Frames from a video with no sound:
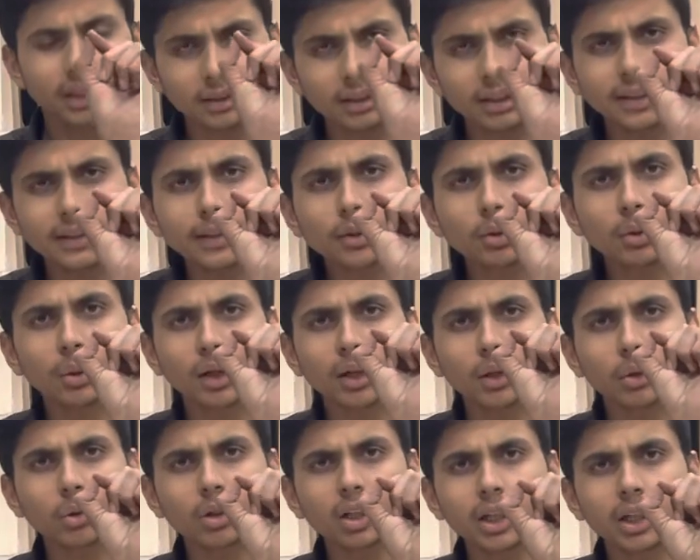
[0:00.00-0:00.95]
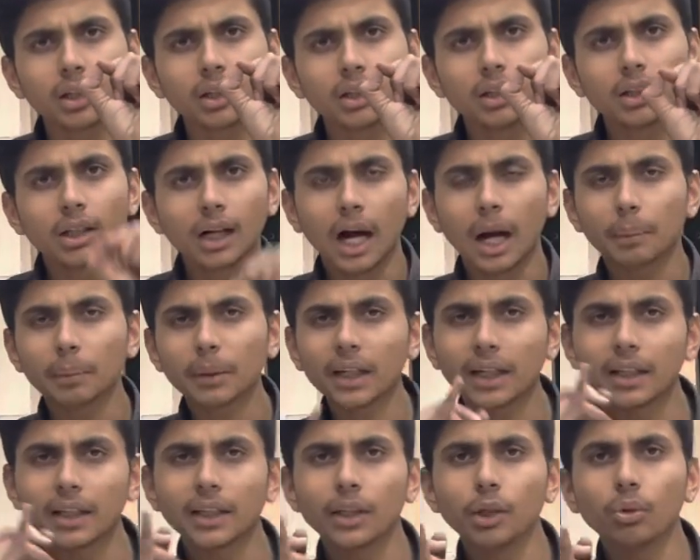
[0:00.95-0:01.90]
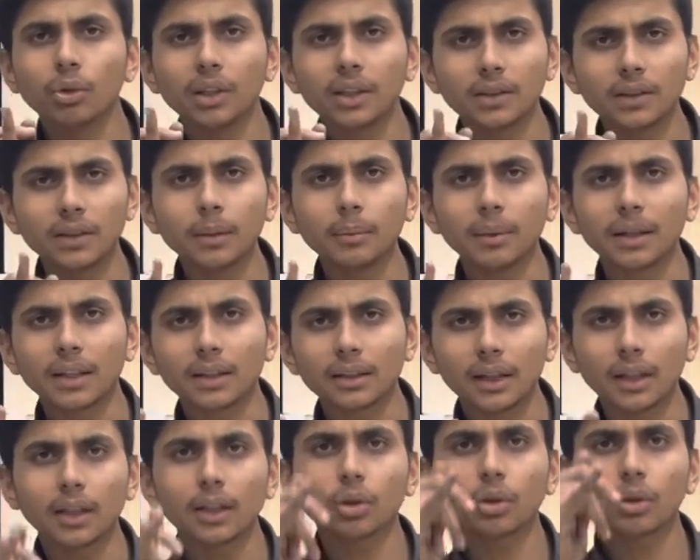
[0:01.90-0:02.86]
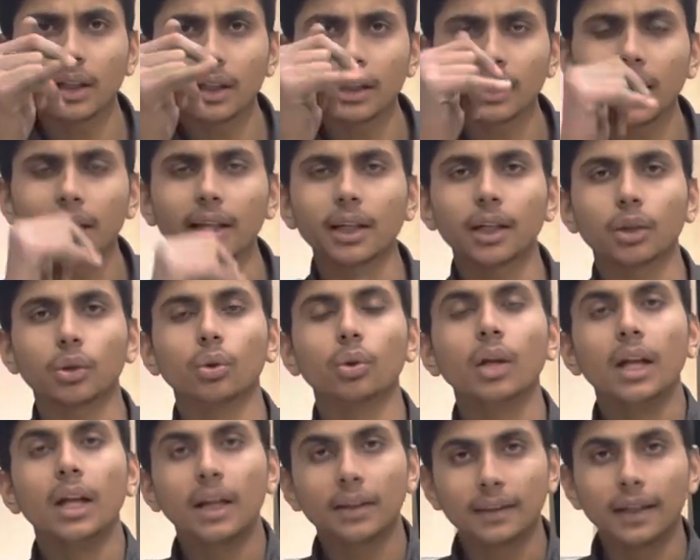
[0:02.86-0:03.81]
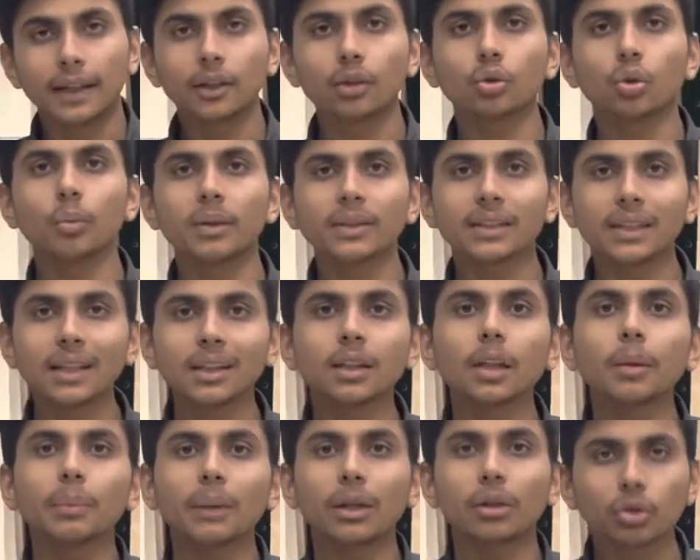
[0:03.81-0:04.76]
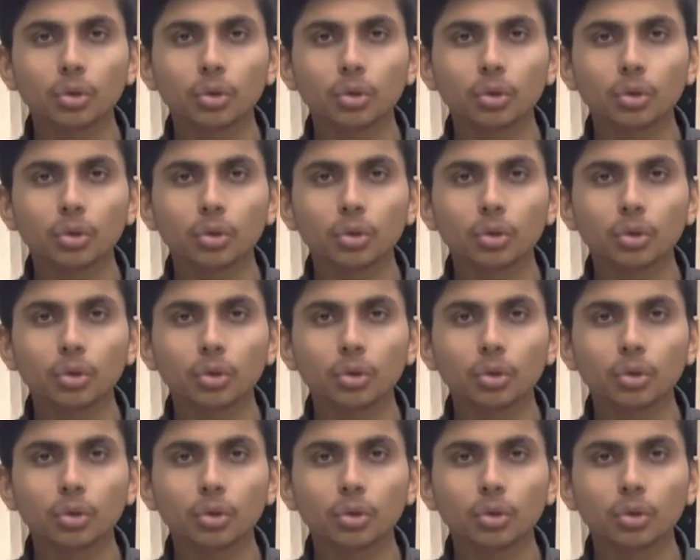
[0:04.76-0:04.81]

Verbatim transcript: इतनी सी तो कर रहे होंगे आपकी कन्नी उंगली जितनी मेहनत कर रहे हो तो लाइक कर दो थैंक यू सो मच यार इतना प्यार और